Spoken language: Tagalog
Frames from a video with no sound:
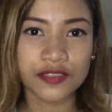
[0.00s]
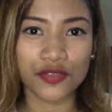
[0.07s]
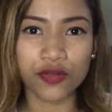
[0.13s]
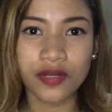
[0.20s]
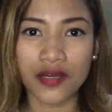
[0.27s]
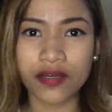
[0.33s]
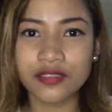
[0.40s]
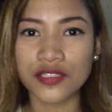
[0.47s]

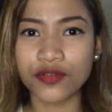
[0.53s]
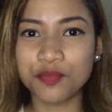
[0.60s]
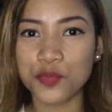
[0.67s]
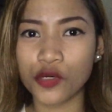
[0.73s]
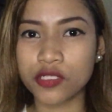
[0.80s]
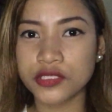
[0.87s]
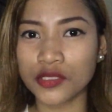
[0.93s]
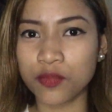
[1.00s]
Ito lang kasi yung
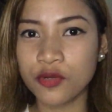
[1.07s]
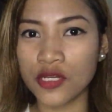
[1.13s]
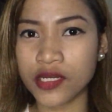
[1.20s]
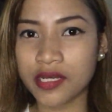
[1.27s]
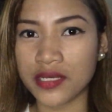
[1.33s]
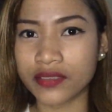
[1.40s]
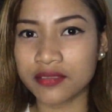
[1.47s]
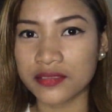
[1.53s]
portable
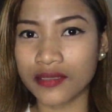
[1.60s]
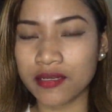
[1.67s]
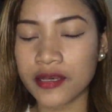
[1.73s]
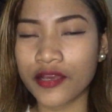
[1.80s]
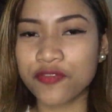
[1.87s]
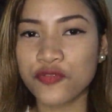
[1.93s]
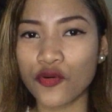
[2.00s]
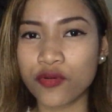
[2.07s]
light.
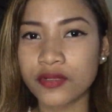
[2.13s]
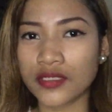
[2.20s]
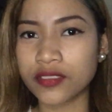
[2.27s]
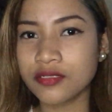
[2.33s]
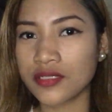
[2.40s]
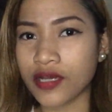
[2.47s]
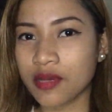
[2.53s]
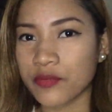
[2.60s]
iPhone
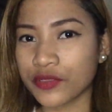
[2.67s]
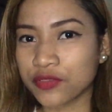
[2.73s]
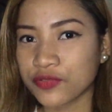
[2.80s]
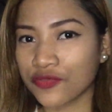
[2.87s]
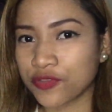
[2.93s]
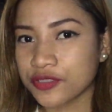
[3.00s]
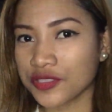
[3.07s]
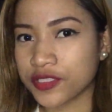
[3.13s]
kasi yung gamit
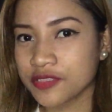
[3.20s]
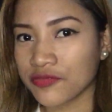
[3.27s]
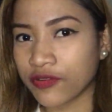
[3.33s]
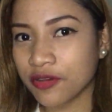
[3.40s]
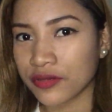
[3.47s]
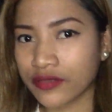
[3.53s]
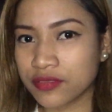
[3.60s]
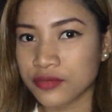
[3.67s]
ko for this
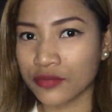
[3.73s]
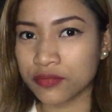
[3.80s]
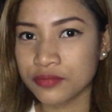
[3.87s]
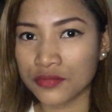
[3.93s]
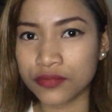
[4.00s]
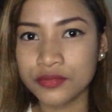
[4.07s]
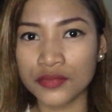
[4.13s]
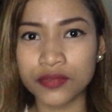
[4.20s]
vlog. So,
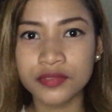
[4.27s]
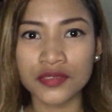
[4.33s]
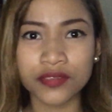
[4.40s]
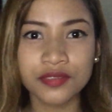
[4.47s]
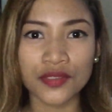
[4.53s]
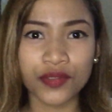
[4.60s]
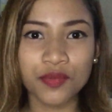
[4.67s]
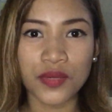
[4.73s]

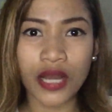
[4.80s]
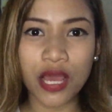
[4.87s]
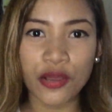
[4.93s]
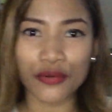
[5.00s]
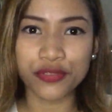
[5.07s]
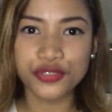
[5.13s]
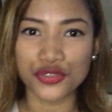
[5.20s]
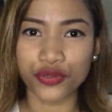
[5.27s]
wala
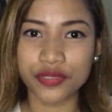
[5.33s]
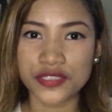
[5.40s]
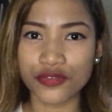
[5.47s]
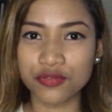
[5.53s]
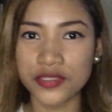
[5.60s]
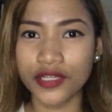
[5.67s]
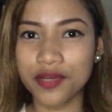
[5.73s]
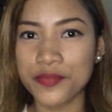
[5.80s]
akong choice
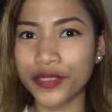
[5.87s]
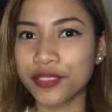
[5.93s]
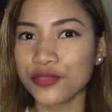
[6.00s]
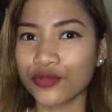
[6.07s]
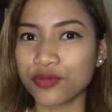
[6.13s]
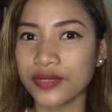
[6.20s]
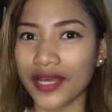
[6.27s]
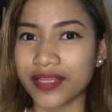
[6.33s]
kundi
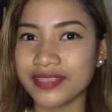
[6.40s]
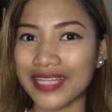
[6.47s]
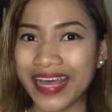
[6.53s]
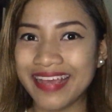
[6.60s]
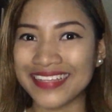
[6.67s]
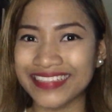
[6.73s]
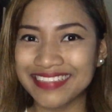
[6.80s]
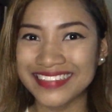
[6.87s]
gamitin tong LED
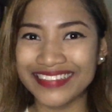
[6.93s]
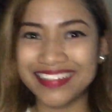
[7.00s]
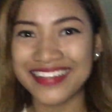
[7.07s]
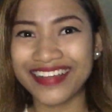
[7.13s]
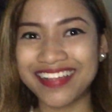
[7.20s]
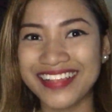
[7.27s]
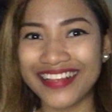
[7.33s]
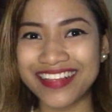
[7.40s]
light.
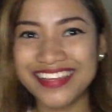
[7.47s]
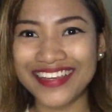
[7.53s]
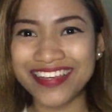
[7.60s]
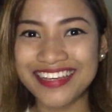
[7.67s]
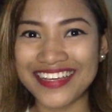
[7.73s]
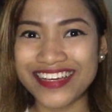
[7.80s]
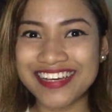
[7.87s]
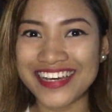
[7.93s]

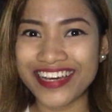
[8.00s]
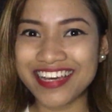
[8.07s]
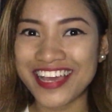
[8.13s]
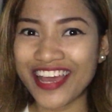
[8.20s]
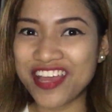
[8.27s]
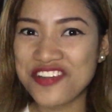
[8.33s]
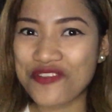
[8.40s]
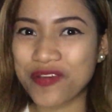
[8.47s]

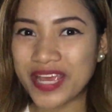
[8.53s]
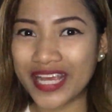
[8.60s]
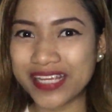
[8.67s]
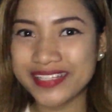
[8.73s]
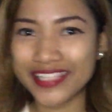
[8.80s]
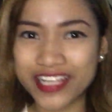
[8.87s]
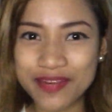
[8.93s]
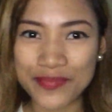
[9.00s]

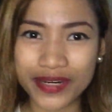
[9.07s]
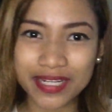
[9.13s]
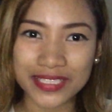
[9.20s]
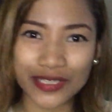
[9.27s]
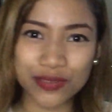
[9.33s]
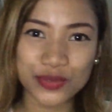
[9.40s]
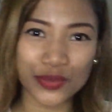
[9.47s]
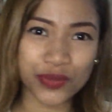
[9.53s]
Anyway, hindi naman
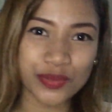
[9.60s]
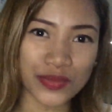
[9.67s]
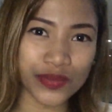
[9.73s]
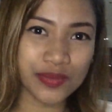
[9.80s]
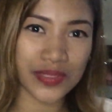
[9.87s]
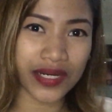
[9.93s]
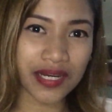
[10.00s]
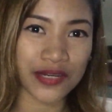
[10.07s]
natin
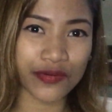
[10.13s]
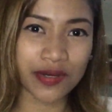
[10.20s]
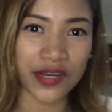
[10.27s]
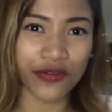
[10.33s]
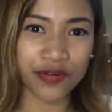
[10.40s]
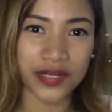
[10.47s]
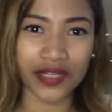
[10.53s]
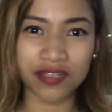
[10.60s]
to
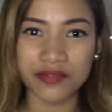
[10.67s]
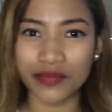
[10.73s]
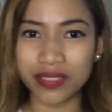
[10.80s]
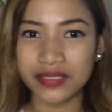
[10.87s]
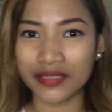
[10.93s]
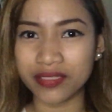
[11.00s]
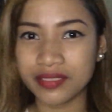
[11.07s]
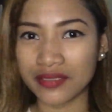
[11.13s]
araw-araw
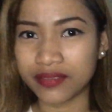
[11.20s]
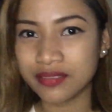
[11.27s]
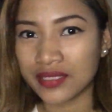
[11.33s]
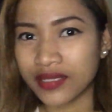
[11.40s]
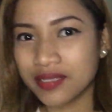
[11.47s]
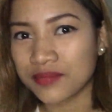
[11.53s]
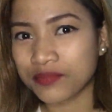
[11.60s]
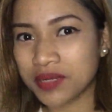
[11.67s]
gagamitin.
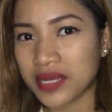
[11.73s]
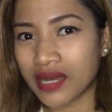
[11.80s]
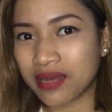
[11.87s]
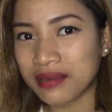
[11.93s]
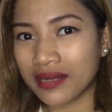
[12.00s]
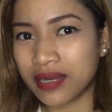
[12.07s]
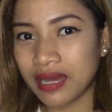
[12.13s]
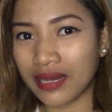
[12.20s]

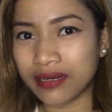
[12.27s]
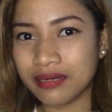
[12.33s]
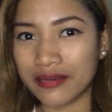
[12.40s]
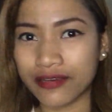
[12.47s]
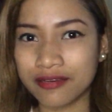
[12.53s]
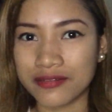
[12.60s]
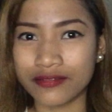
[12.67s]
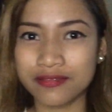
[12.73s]
Pagkakailangan
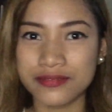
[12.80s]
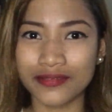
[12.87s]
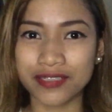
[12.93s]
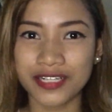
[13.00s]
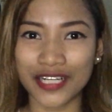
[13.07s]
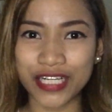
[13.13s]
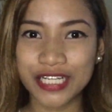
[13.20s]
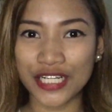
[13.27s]
lang.
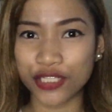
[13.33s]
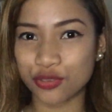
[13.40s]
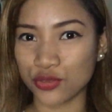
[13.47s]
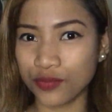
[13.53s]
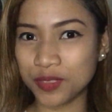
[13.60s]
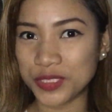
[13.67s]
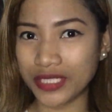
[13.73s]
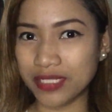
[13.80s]
Kagaya nito,
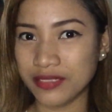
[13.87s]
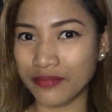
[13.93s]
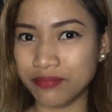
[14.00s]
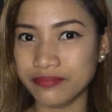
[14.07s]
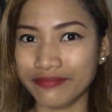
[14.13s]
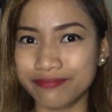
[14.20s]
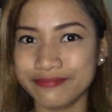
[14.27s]
madilim.